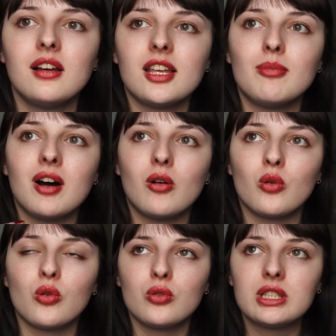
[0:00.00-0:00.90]
Et eh ben, en
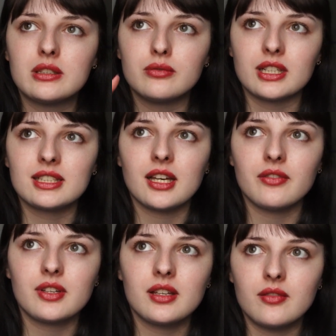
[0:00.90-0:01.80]
gros, si vous
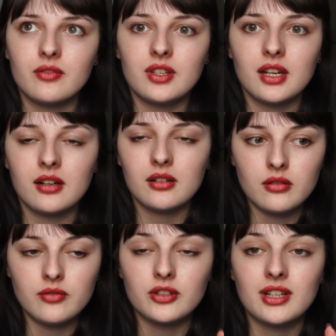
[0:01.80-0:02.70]
réservez via
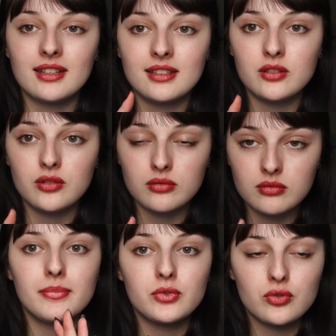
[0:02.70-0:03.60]
votre
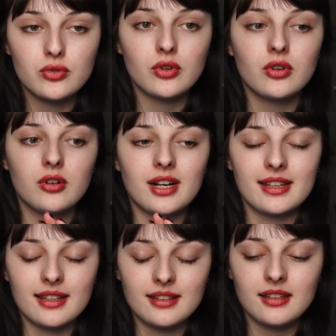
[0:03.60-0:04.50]
adhésion sur
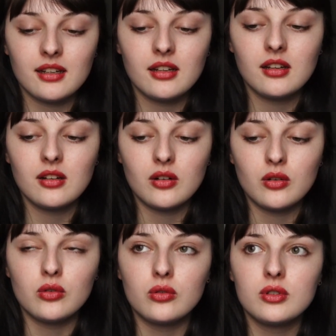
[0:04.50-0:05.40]
Ryanair,
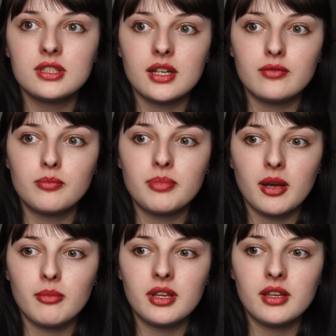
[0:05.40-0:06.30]
en gros, ça vous
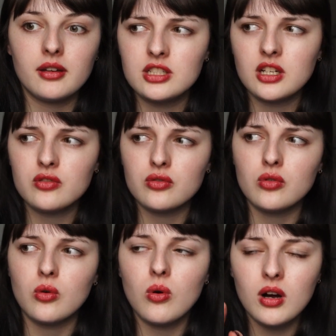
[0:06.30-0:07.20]
permet, déjà, je
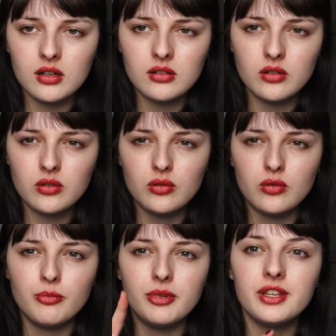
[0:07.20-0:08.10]
crois que
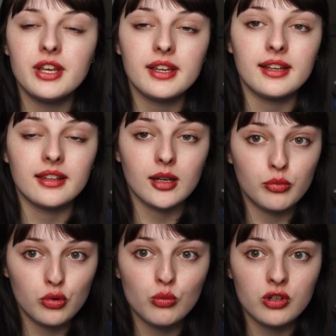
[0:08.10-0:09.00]
le billet est un
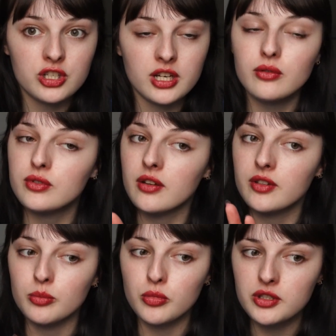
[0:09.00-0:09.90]
peu moins cher. Vous avez
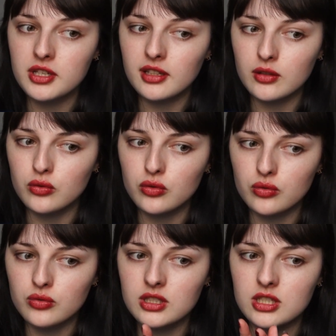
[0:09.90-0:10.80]
une petite
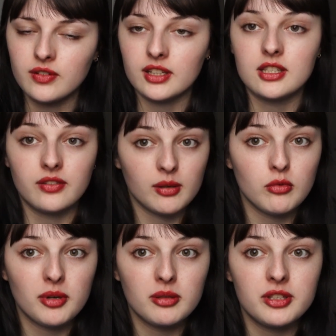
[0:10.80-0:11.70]
réduction, si je ne dis
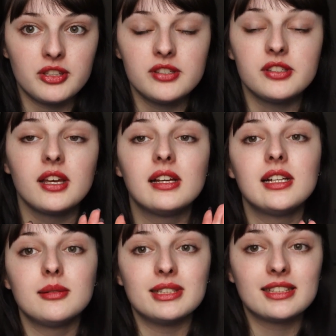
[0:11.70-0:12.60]
vraiment pas de bêtises.
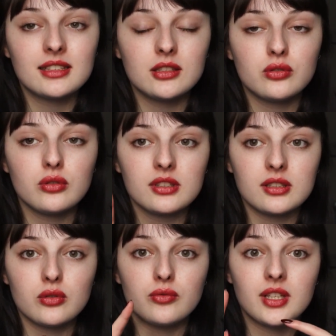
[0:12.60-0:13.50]
Mais ce qui est sûr, c'est
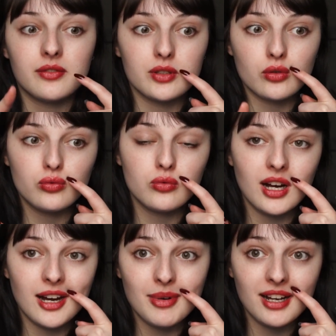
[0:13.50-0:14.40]
que vous avez surtout
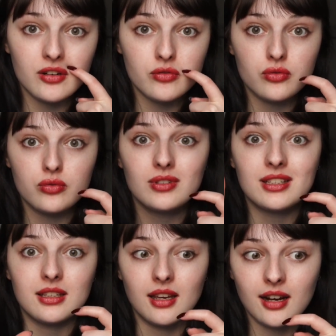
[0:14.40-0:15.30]
un bagage en soute
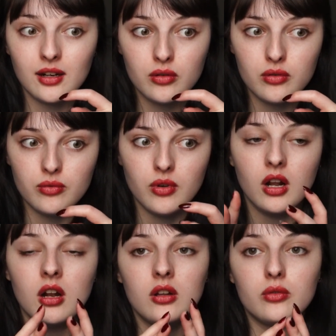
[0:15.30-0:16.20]
qui est inclus.
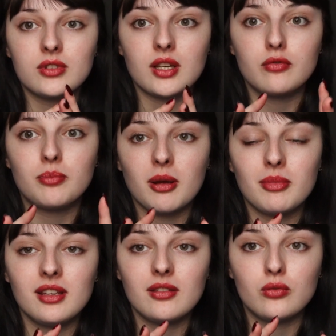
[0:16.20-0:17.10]
Donc ça vous
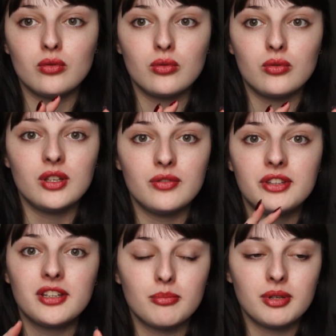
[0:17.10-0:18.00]
permet de
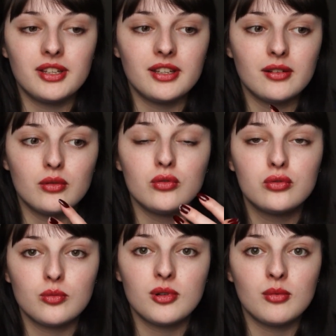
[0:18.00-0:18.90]
d'éviter de payer le
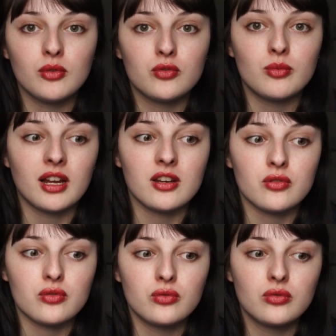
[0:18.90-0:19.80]
supplément du bagage
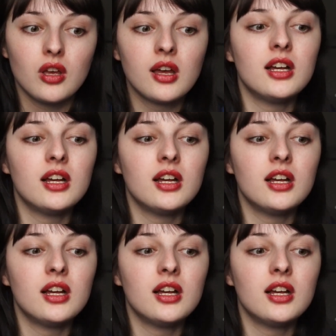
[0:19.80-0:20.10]
en soute.